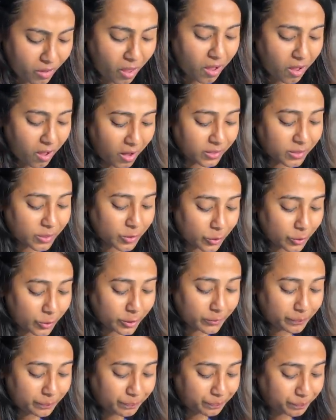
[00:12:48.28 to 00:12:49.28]
Ah, it's
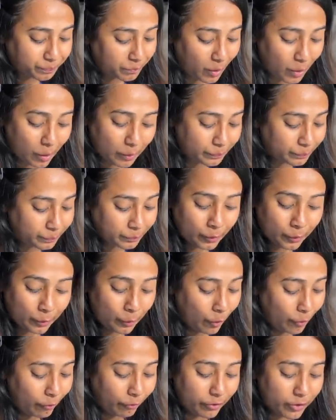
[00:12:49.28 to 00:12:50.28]
good.
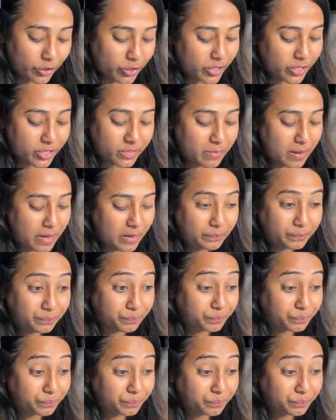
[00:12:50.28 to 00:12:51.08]
No fishy smell.